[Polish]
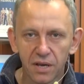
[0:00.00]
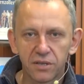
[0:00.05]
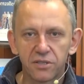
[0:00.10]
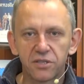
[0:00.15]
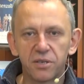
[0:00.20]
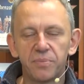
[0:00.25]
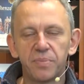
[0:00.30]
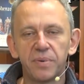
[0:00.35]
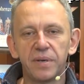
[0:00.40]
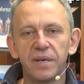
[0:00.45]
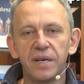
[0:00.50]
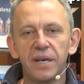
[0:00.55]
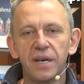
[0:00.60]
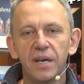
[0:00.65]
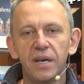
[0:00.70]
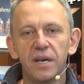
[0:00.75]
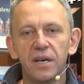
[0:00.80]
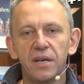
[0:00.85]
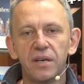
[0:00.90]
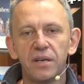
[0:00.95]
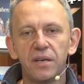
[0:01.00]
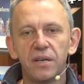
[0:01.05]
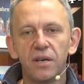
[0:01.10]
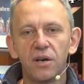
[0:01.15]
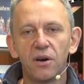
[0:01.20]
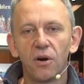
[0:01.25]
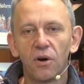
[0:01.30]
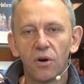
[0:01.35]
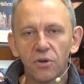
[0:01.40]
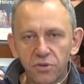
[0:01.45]
żeby y,
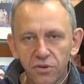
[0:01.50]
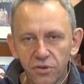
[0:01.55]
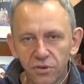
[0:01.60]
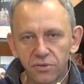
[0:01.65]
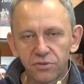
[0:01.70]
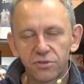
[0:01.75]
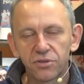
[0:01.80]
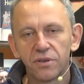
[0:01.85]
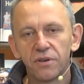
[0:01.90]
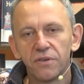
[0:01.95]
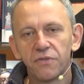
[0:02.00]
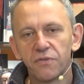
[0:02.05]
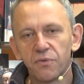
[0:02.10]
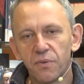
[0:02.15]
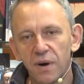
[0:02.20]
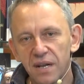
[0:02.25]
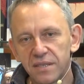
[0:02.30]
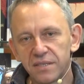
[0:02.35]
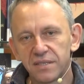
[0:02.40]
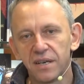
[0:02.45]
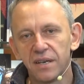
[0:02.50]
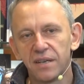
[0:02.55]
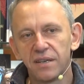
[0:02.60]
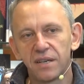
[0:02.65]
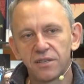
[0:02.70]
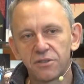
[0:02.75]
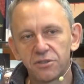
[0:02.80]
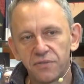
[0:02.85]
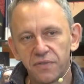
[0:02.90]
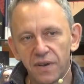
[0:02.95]
odjąć władzę
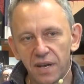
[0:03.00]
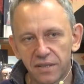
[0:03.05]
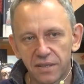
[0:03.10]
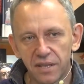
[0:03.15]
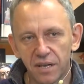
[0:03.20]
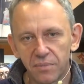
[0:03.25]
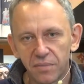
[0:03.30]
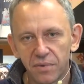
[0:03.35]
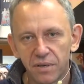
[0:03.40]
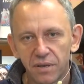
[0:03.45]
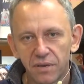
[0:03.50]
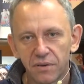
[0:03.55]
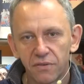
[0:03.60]
nad światem,